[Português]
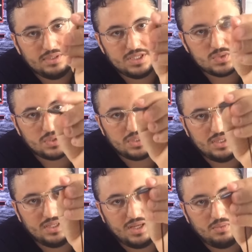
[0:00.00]
isso
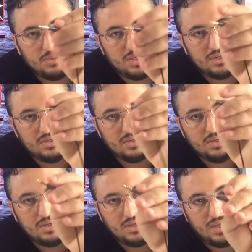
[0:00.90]
aqui, né, uma
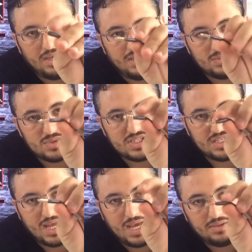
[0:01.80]
é,
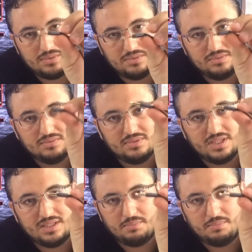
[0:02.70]
usinado né,